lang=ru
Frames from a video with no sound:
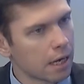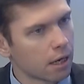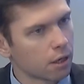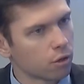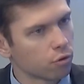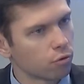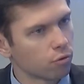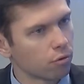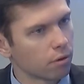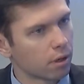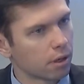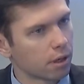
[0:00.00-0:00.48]

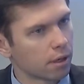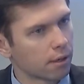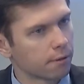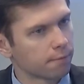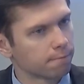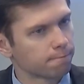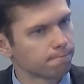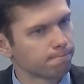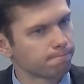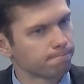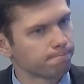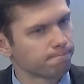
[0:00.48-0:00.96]
Ну, а
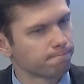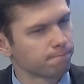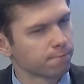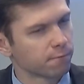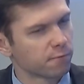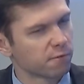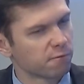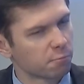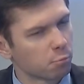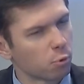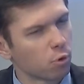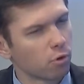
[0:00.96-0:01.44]

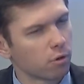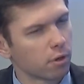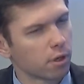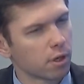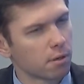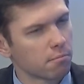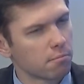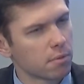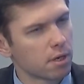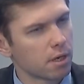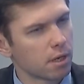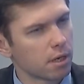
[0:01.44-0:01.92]
в
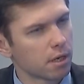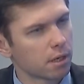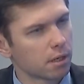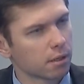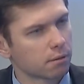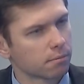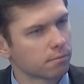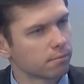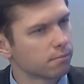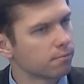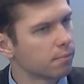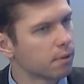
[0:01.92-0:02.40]
полной
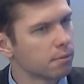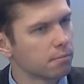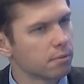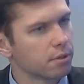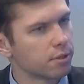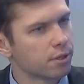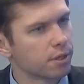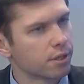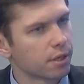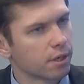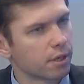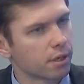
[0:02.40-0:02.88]
мере
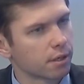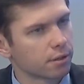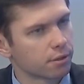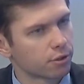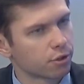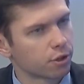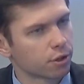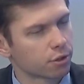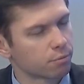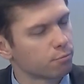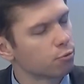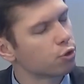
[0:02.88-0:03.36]
приблизительно
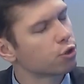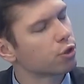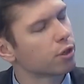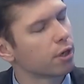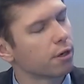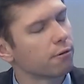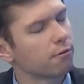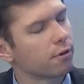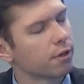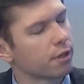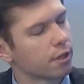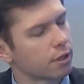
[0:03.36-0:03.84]
сейчас можно
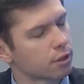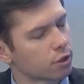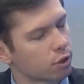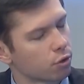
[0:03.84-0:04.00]
говорить о